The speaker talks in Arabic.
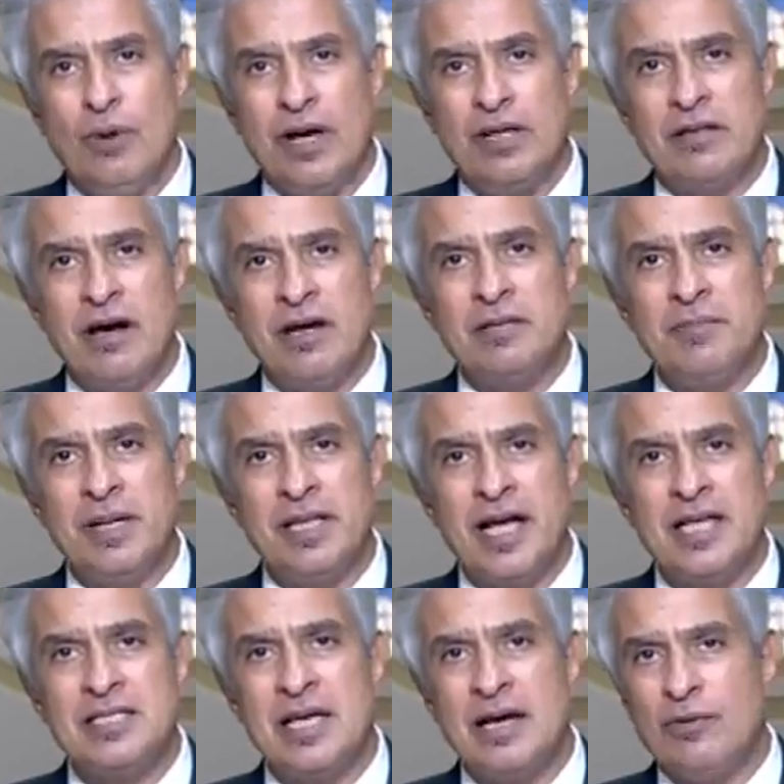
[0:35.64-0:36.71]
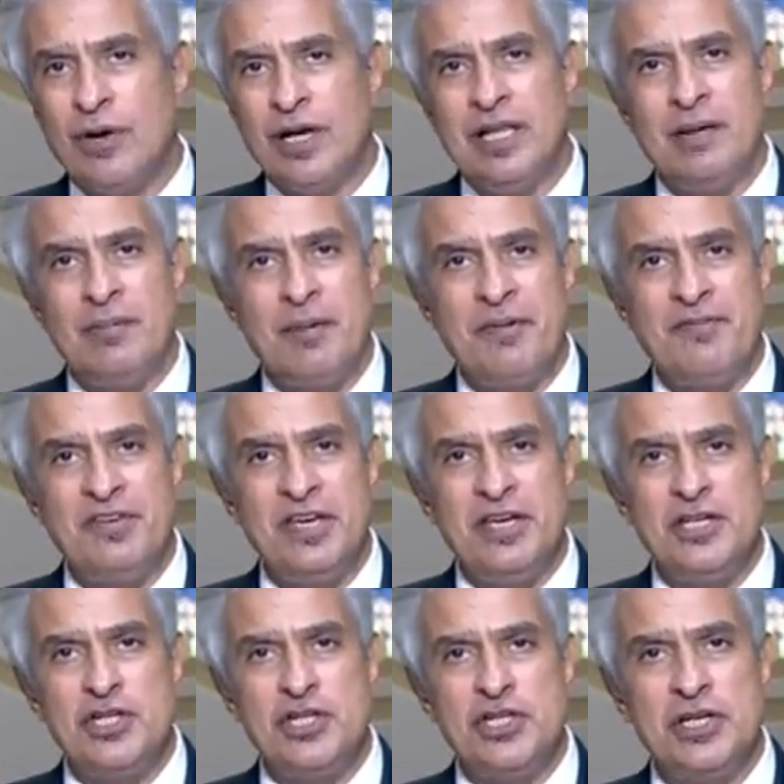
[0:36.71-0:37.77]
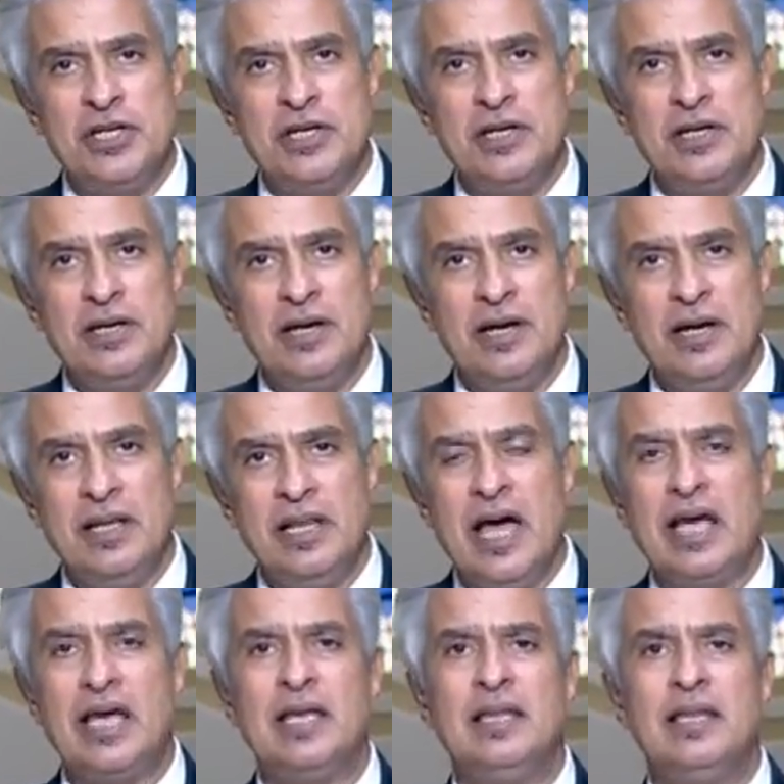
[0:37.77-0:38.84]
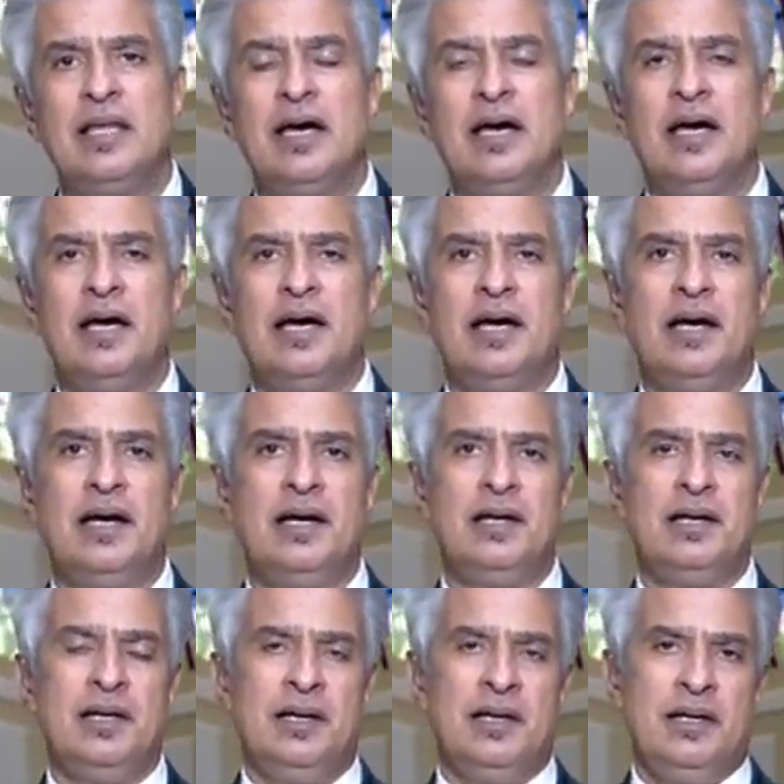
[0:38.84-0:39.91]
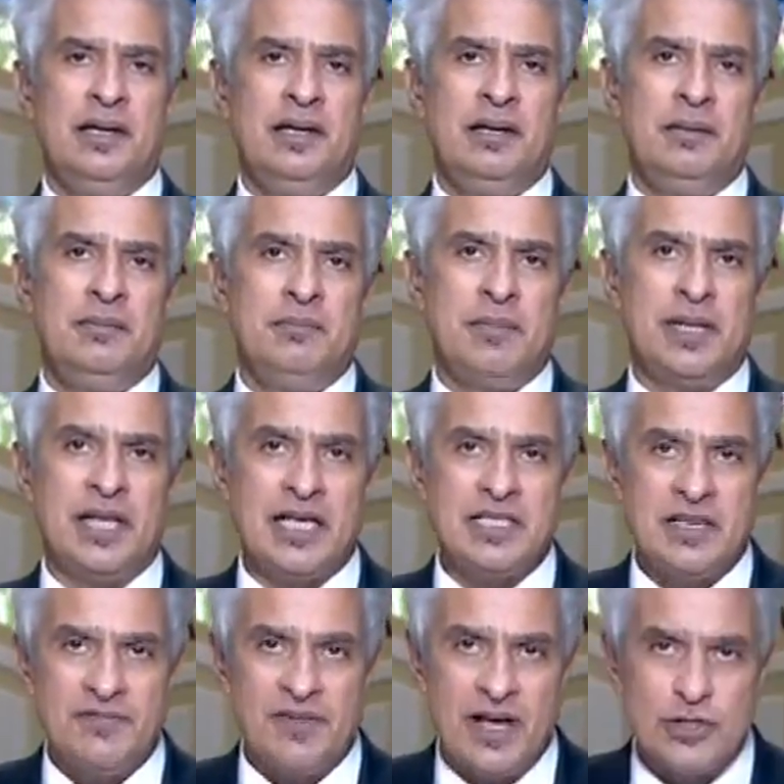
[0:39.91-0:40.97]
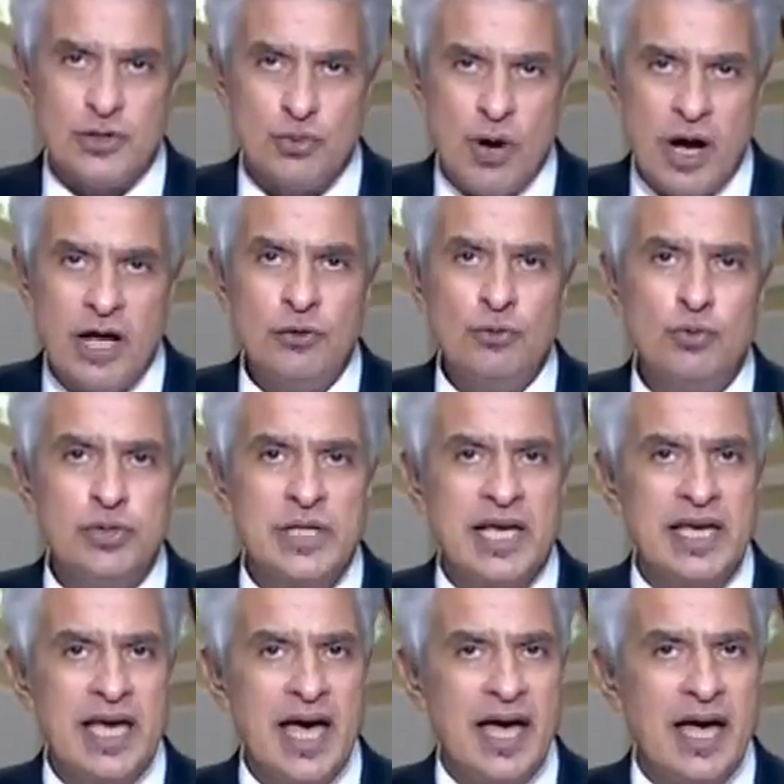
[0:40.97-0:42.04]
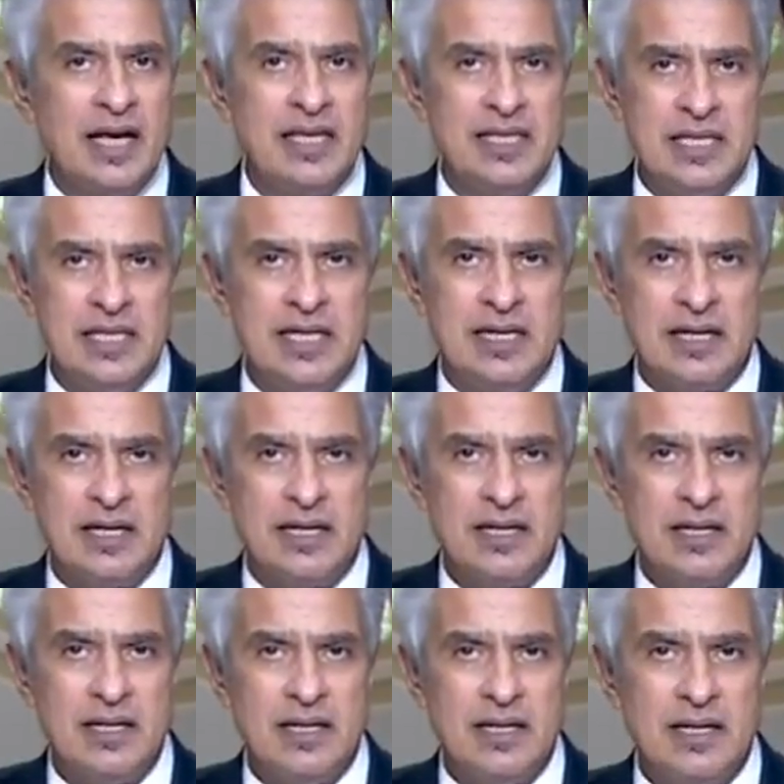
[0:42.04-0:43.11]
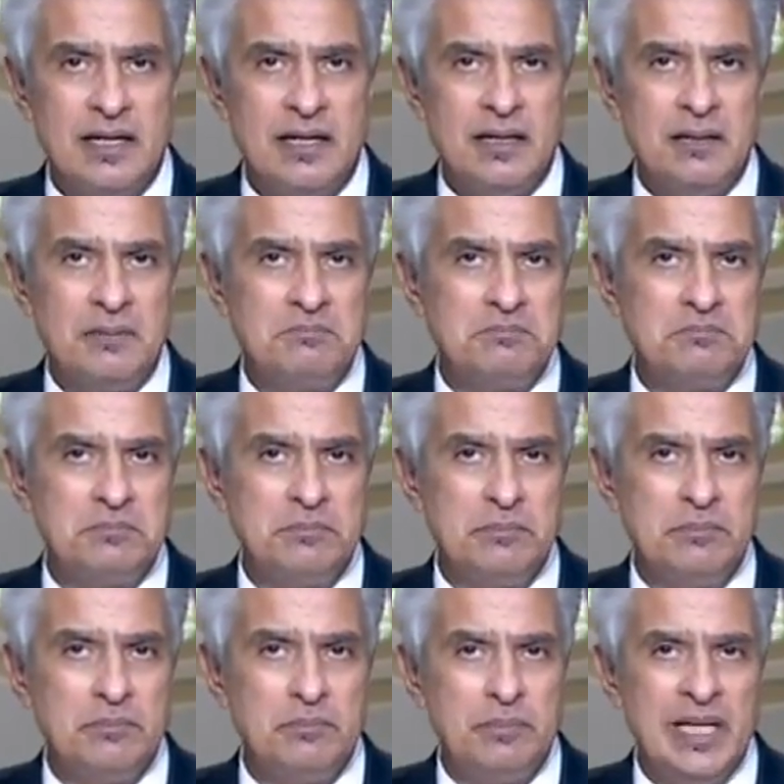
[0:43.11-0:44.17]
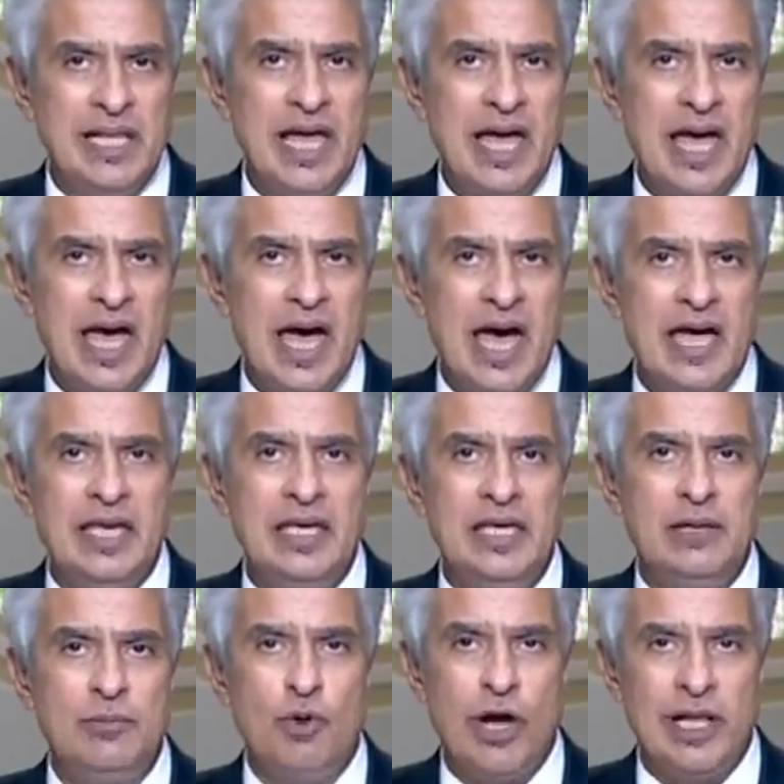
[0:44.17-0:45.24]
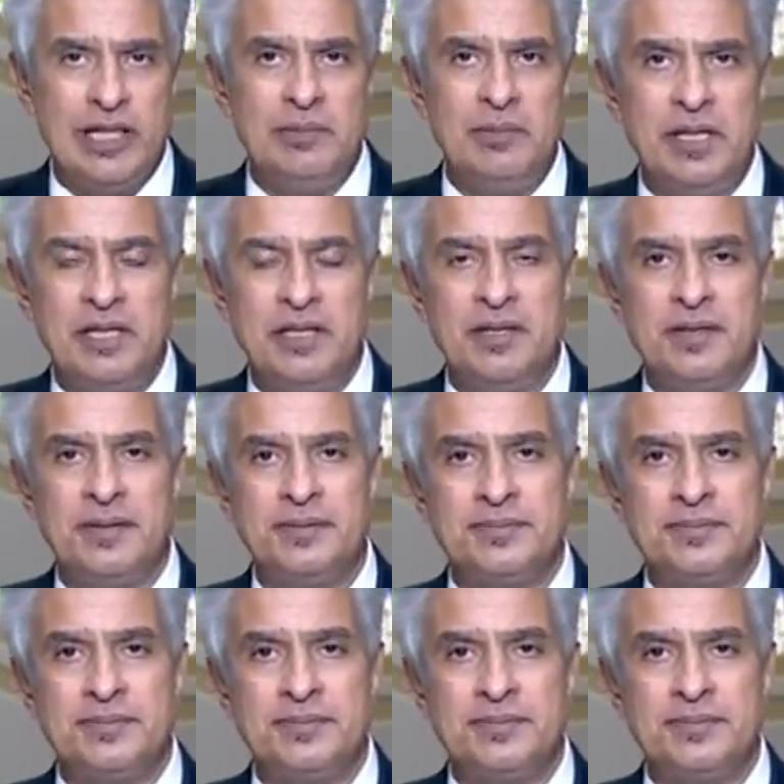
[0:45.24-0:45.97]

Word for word: واداره مدرسه والا يبقى مفيش لكن آه، مدرسه في اسوان وزيها كتير بلا اي معلمين